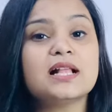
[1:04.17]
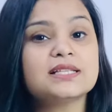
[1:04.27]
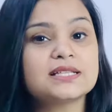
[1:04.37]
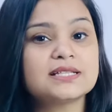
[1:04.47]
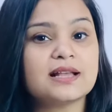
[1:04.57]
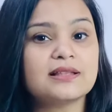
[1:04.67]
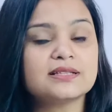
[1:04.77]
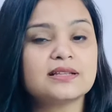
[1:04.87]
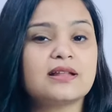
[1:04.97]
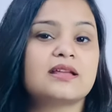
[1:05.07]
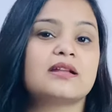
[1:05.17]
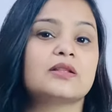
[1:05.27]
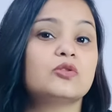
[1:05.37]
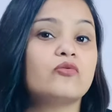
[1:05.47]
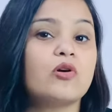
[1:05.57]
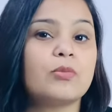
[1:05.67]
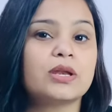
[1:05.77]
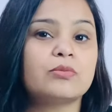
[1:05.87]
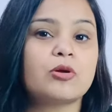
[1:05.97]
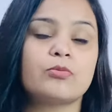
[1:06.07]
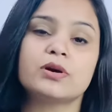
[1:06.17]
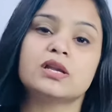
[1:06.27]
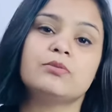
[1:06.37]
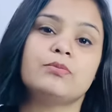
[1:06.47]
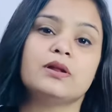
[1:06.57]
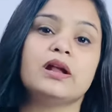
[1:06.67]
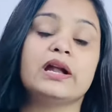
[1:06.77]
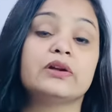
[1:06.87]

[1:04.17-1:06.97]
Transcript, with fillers: से ज़्यादा से रह रहा है तो वो हमारी प्रॉपर्टी पर